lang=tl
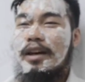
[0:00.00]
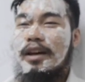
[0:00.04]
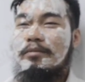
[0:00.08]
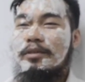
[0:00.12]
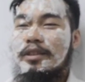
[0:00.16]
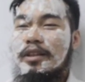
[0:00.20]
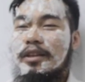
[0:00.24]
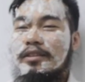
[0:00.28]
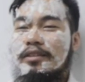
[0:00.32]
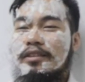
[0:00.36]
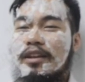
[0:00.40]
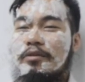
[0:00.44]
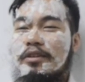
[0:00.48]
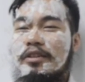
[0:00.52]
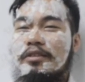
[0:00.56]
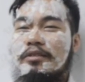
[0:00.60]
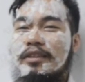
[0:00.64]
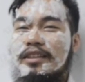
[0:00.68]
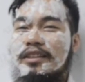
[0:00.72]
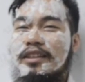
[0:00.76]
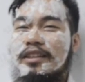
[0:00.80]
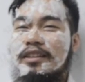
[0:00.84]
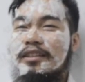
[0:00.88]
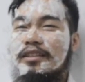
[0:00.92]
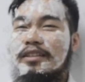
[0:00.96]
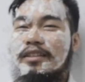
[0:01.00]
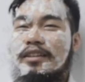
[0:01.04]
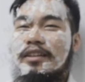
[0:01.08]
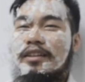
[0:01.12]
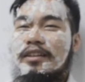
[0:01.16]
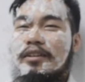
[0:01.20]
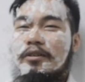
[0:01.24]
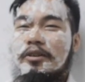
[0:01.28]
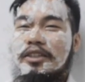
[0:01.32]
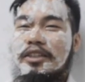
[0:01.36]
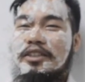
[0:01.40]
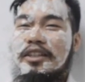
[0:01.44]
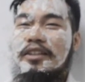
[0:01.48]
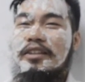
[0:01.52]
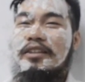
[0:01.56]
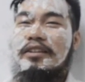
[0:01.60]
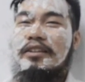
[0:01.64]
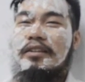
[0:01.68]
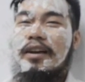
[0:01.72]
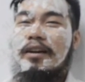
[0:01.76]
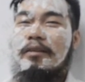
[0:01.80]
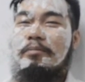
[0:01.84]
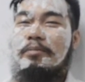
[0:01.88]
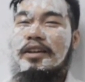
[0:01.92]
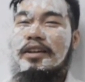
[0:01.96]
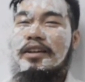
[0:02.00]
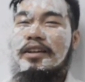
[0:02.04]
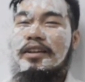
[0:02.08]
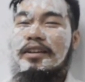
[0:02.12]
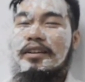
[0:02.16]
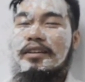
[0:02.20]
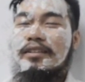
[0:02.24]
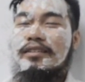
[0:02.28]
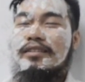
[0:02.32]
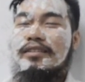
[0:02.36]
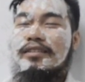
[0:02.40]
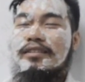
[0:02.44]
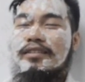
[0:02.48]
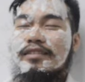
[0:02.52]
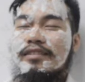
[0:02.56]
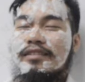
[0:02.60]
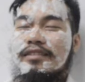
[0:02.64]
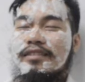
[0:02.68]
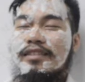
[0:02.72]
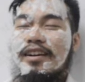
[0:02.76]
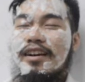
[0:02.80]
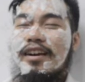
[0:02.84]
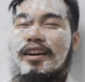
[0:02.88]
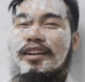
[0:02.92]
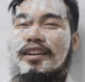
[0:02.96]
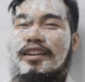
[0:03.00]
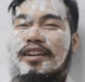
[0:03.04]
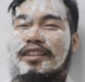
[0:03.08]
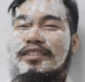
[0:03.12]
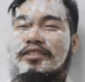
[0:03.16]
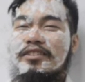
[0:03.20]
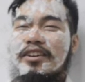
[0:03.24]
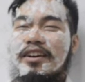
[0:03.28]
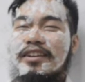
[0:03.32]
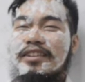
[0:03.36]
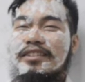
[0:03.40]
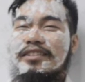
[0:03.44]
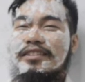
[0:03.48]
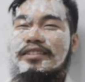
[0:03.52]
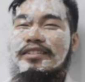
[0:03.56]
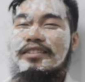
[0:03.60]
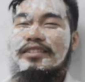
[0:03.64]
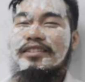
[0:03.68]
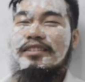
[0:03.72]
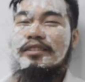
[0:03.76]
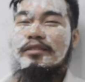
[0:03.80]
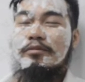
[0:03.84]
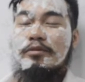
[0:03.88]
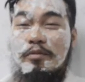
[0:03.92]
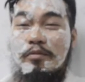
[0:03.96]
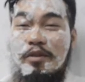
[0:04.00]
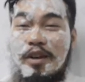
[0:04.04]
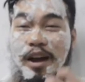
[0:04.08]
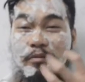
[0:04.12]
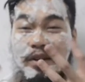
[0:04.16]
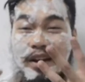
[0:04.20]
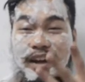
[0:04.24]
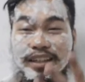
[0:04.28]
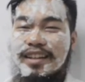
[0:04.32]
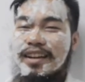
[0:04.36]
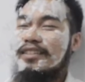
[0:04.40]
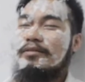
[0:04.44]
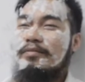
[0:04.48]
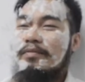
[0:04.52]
paano siyang gawin yung kanyang oxygen therapy. Nakaka-relax to ah. bubula bula